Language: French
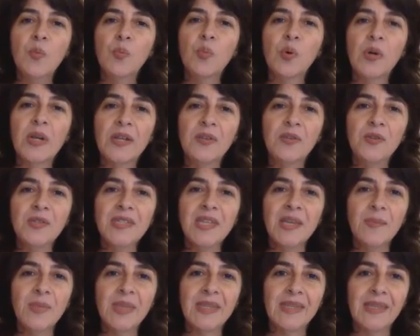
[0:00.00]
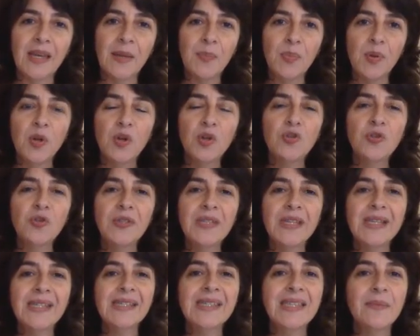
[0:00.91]
Pour la deuxième étape,
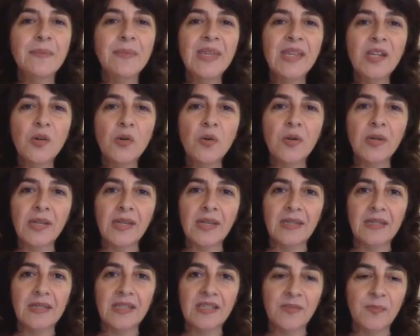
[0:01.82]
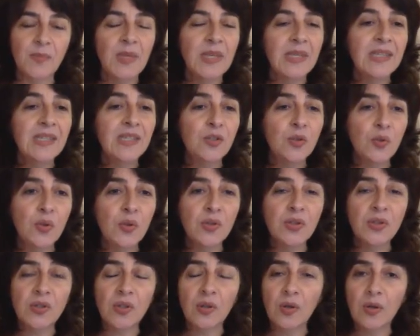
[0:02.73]
j'utilise des micro-organismes issus de
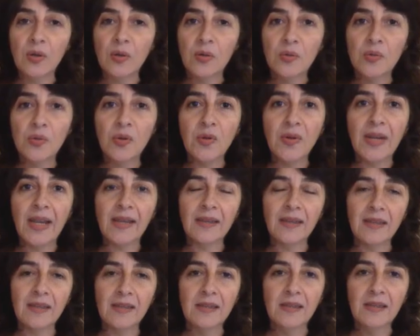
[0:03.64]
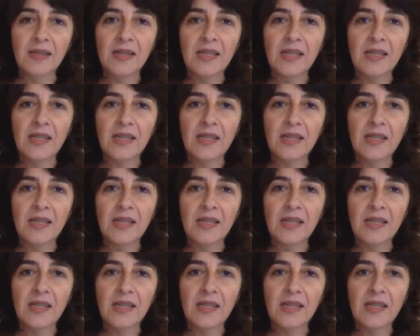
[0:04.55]
sols ou de lacs